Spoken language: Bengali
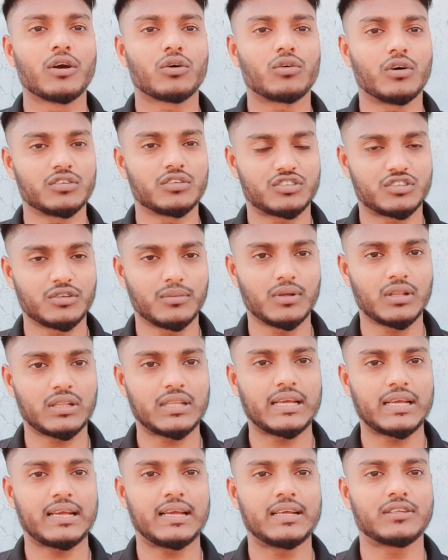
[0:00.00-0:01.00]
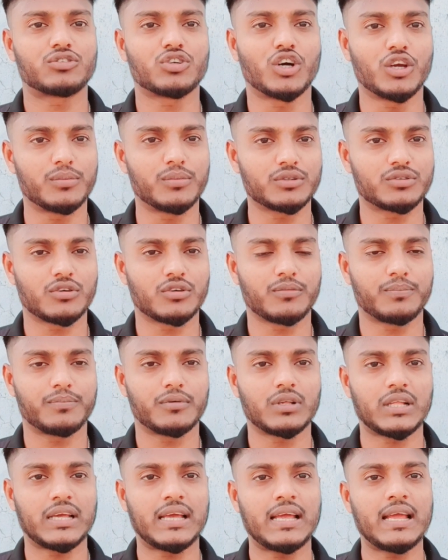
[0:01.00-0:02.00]
কনস্টেবল থেকে ছয় বছর
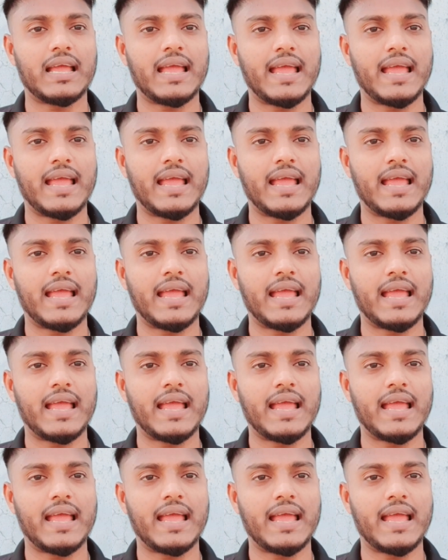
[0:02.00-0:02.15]
পরে